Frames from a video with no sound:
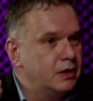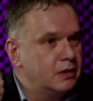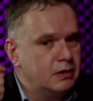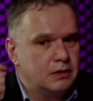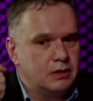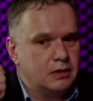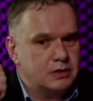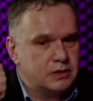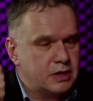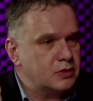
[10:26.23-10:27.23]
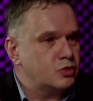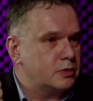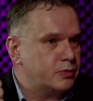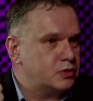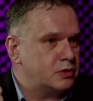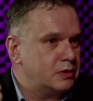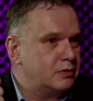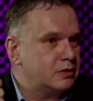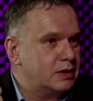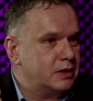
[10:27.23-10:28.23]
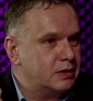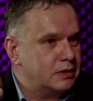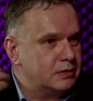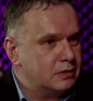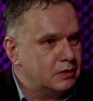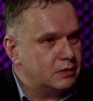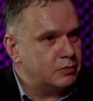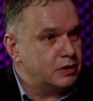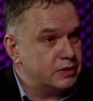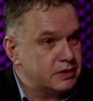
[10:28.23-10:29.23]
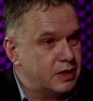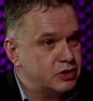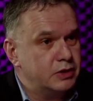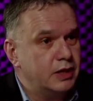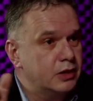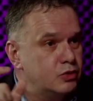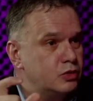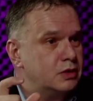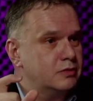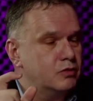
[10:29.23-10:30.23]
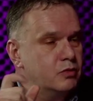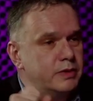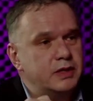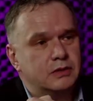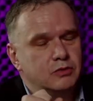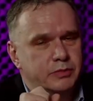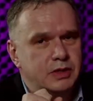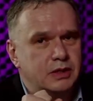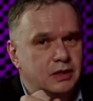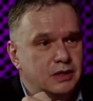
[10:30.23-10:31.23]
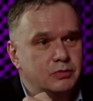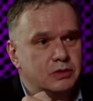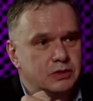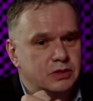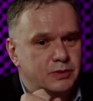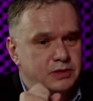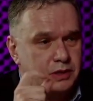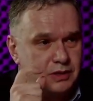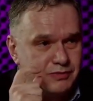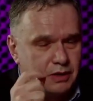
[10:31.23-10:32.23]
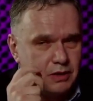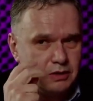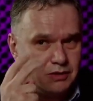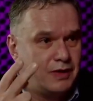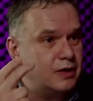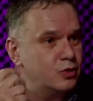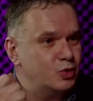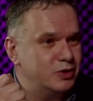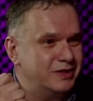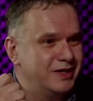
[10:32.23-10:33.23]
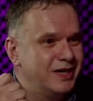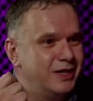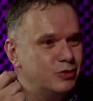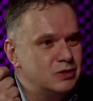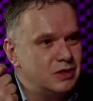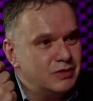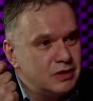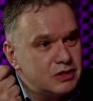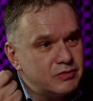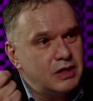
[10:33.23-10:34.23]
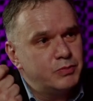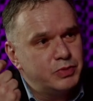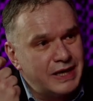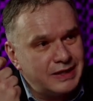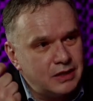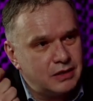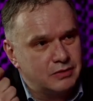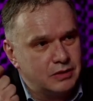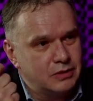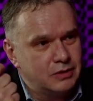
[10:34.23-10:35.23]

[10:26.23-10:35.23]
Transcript: а, сразу же после того, как она а, была назначена. А до того у Америки, у Америки не было здесь посла а, два года. То есть Иванишвили блокировал